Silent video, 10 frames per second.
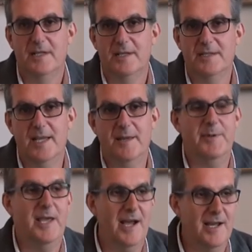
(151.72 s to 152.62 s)
dei
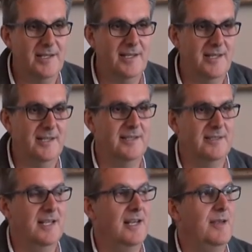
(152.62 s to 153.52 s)
piani,
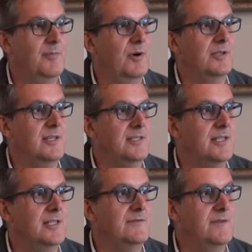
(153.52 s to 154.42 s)
delle ipotesi
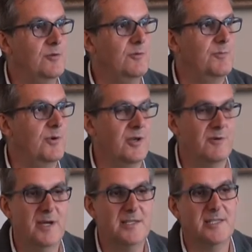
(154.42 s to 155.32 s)
di sviluppo che
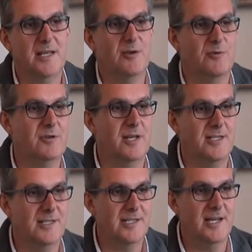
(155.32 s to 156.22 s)
ormai si stanno
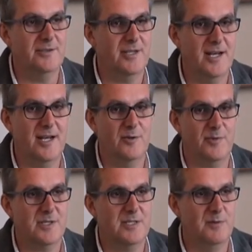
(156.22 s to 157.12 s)
concretizzando e che l'anno
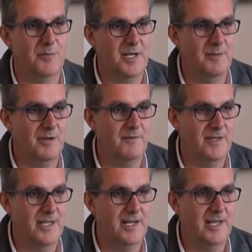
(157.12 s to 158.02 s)
prossimo potrebbero
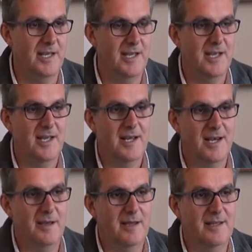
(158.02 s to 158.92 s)
vedere
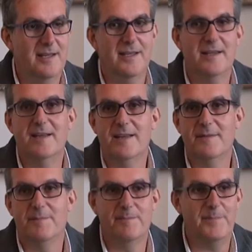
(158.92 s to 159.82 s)
la, eh,
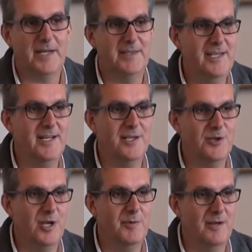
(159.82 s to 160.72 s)
partire
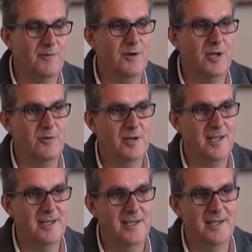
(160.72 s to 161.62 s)
diciamo, i lavori con
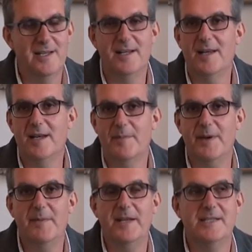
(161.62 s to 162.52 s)
le, le, le
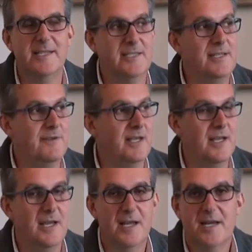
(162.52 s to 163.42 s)
prime
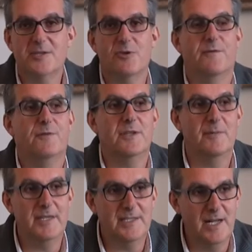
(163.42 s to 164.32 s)
iniziative che sono
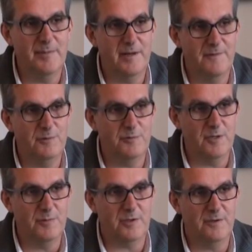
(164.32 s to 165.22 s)
fondamentali per il futuro di
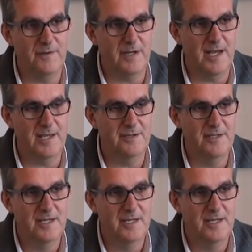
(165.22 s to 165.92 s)
Portoferraio